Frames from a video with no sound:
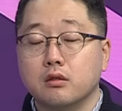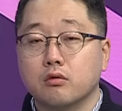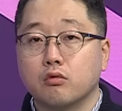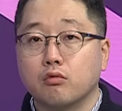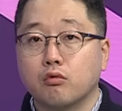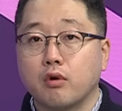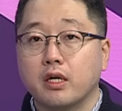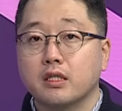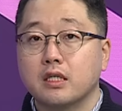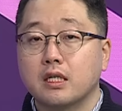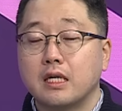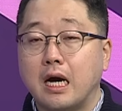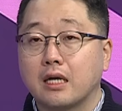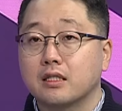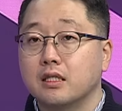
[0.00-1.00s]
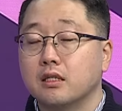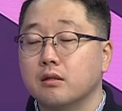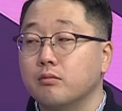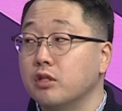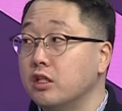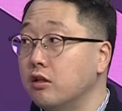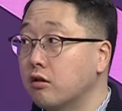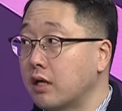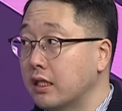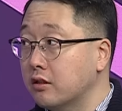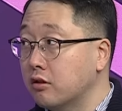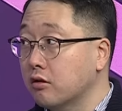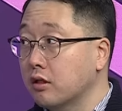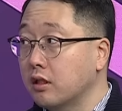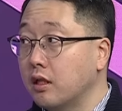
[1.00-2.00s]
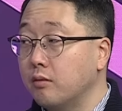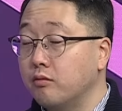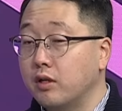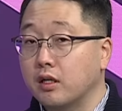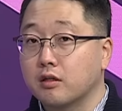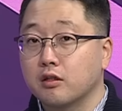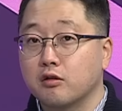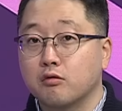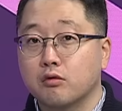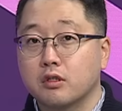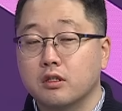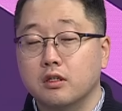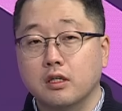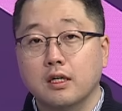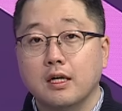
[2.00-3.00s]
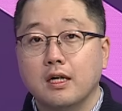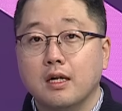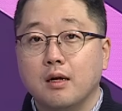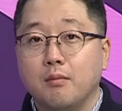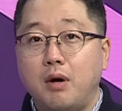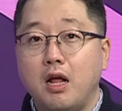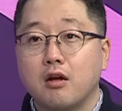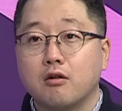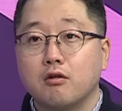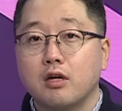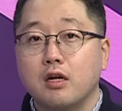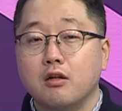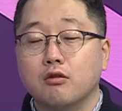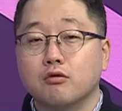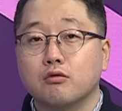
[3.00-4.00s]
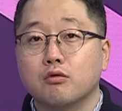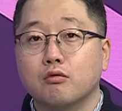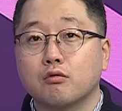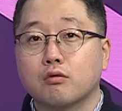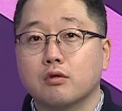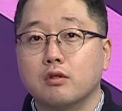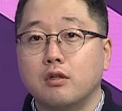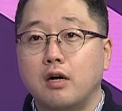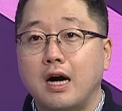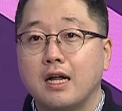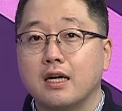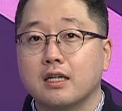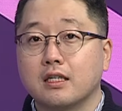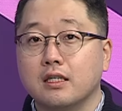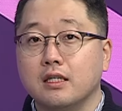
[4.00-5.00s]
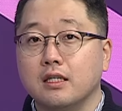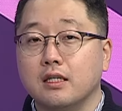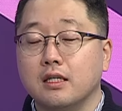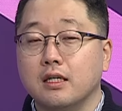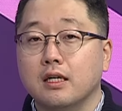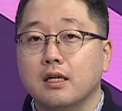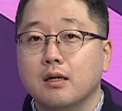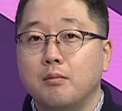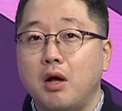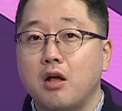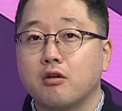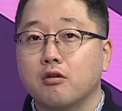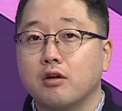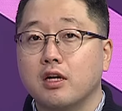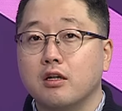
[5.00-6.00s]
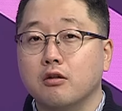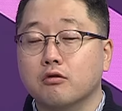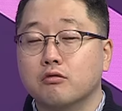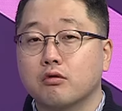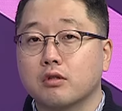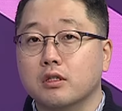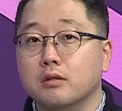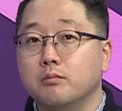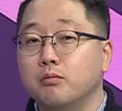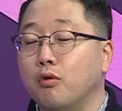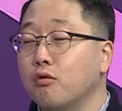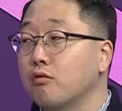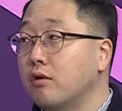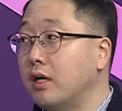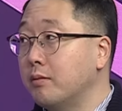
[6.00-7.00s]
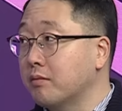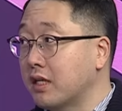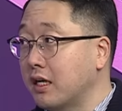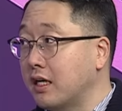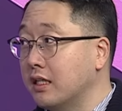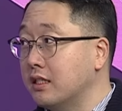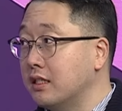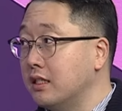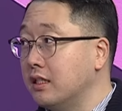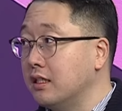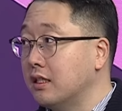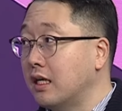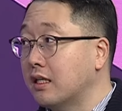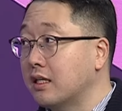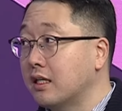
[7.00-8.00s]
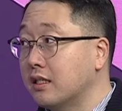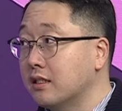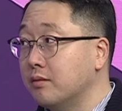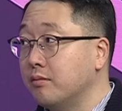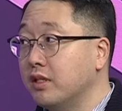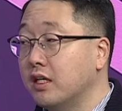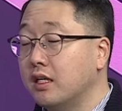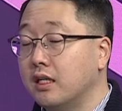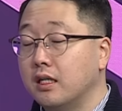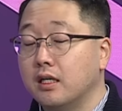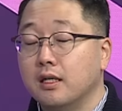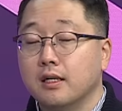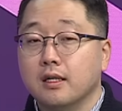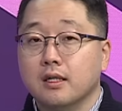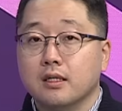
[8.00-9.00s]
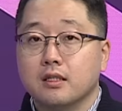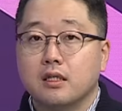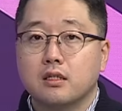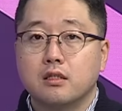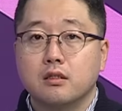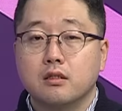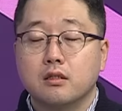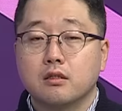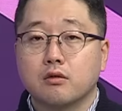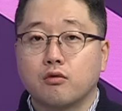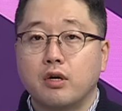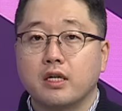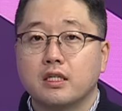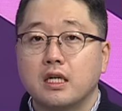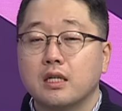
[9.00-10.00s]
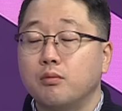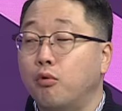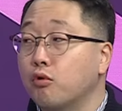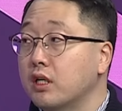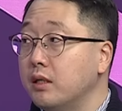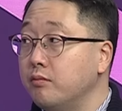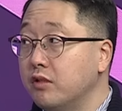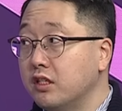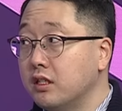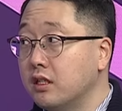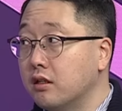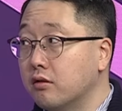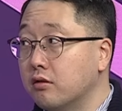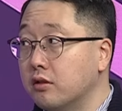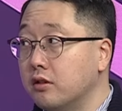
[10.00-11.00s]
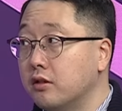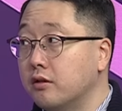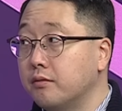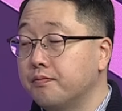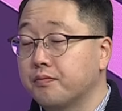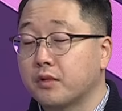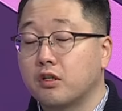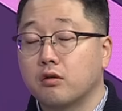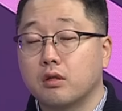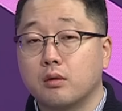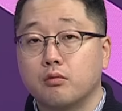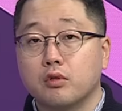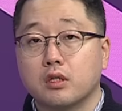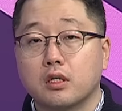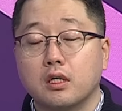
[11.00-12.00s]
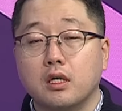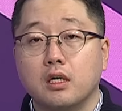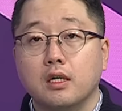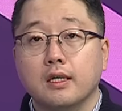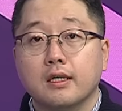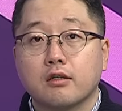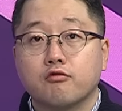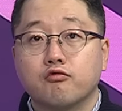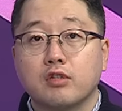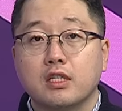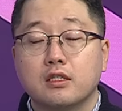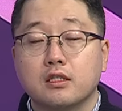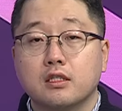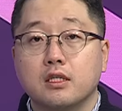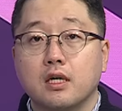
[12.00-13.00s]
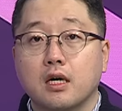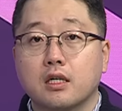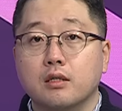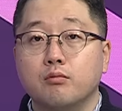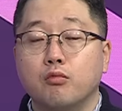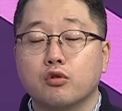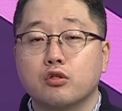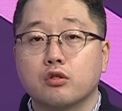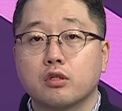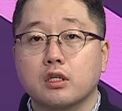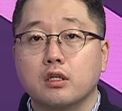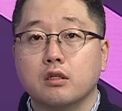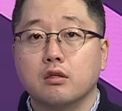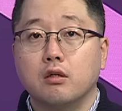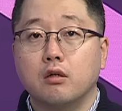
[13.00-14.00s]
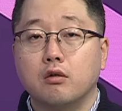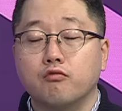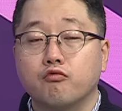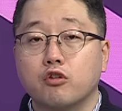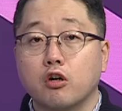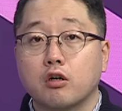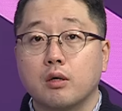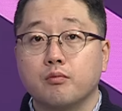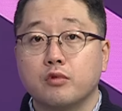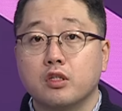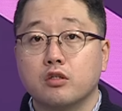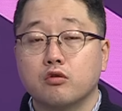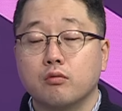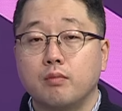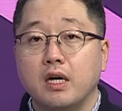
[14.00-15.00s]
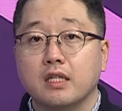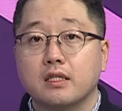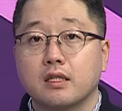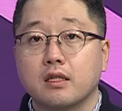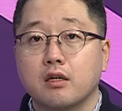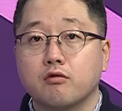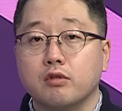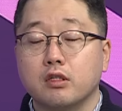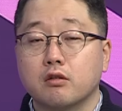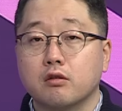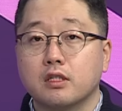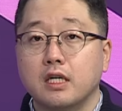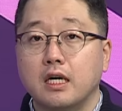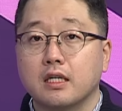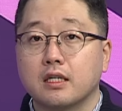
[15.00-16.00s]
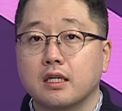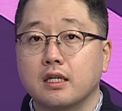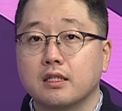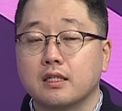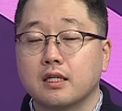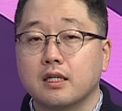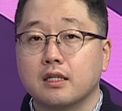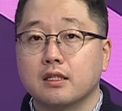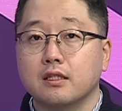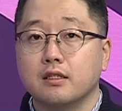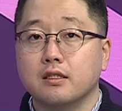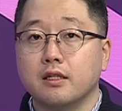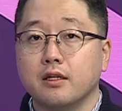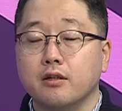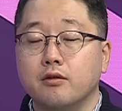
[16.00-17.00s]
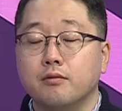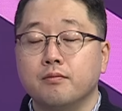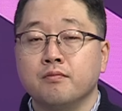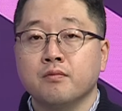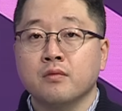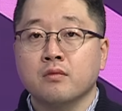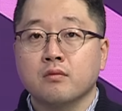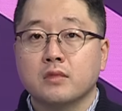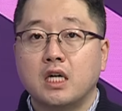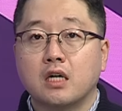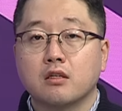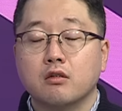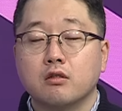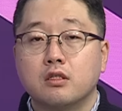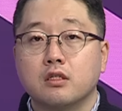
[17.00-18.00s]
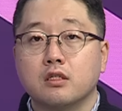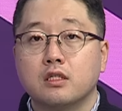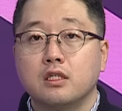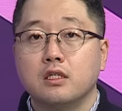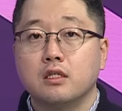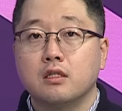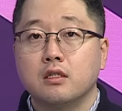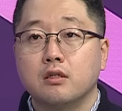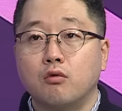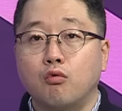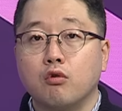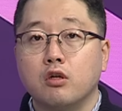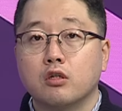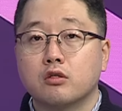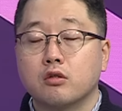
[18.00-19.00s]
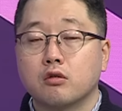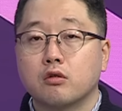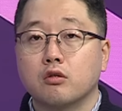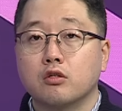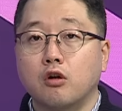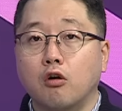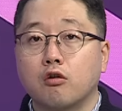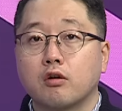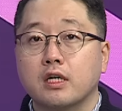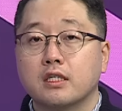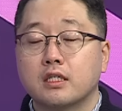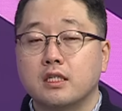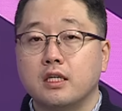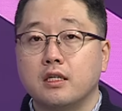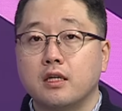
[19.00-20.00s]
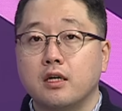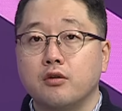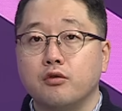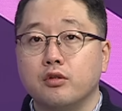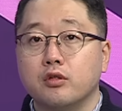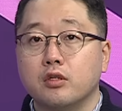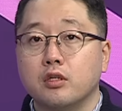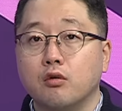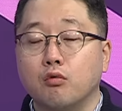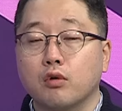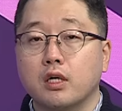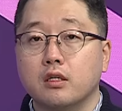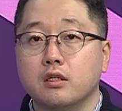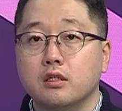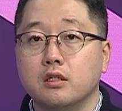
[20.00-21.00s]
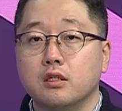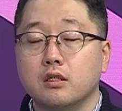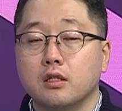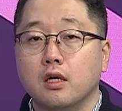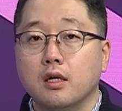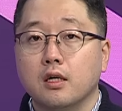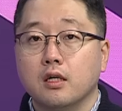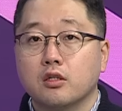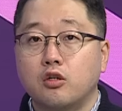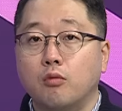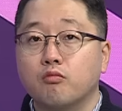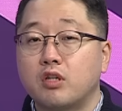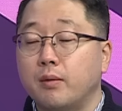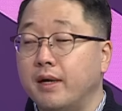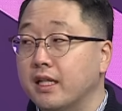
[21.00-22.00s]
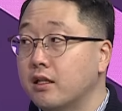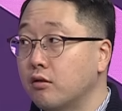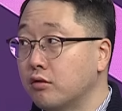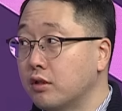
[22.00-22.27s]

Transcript: 또 굉장히 약세 흐름을 이어갔었기 때문에 그리고 그 8거래일 연속 어, 하락이 8거래일 연속 음봉과 함께 같이 나타났습니다. 사실은 굉장히 보기 힘든 일이거든요. 네. 그러다 보니까 국내 증시에 근본적인 어, 우려감들이 좀 발생되고 있는 것이 아닌가라는 생각이 드는데요. 작년 증시를 올렸었던 여러 가지 기대 요인들이 올해는 전부 다 반대로